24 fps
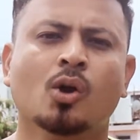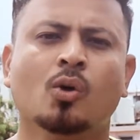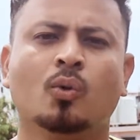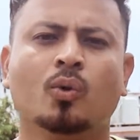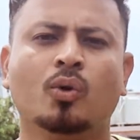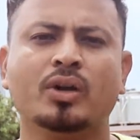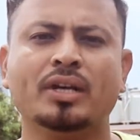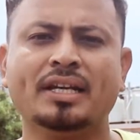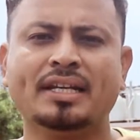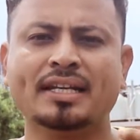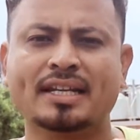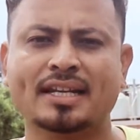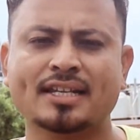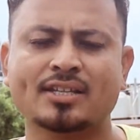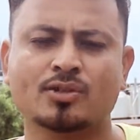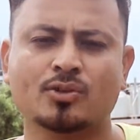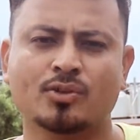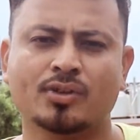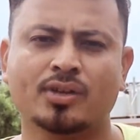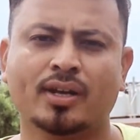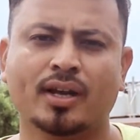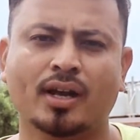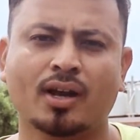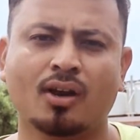वो इंक्रीज
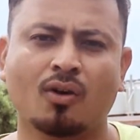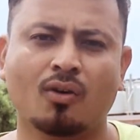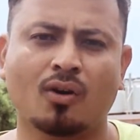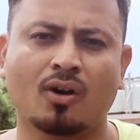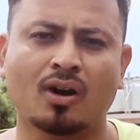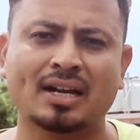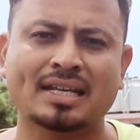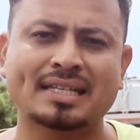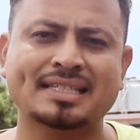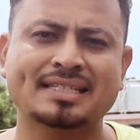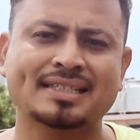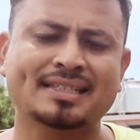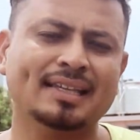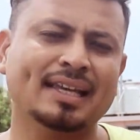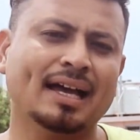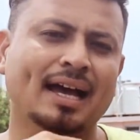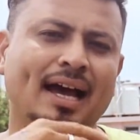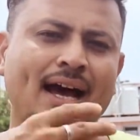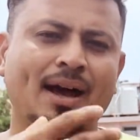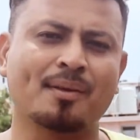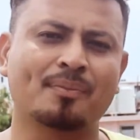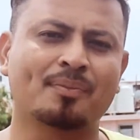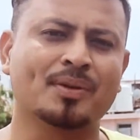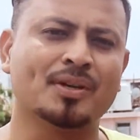हो जाएगा और इससे
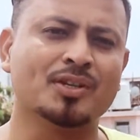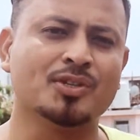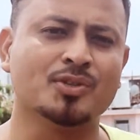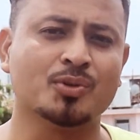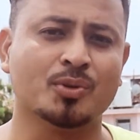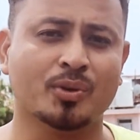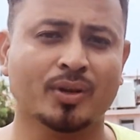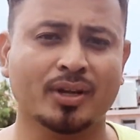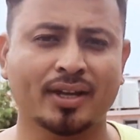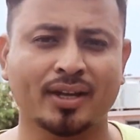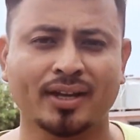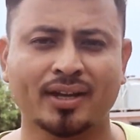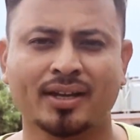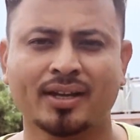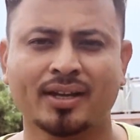आपकी जो है